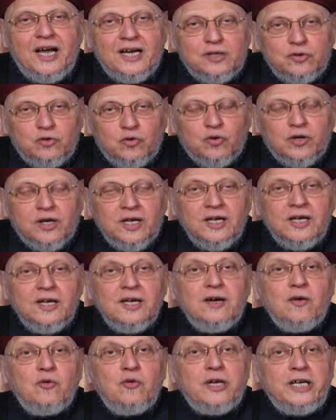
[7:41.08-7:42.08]
عينك
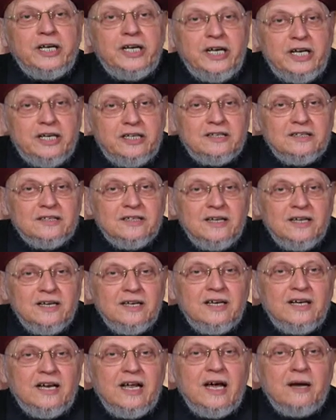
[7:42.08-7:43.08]
والعين
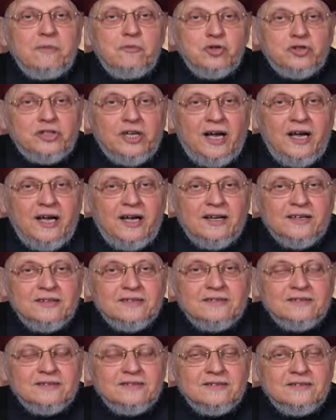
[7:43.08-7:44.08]
لها متعة
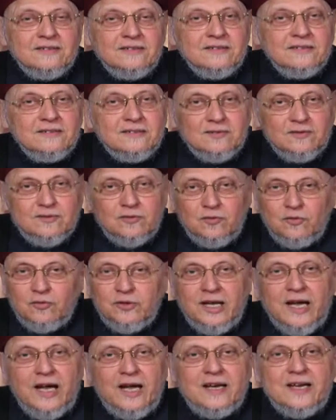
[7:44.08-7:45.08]

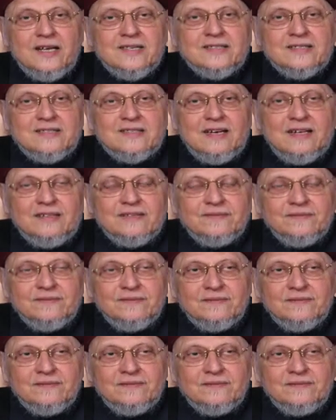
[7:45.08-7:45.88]
ولها لذة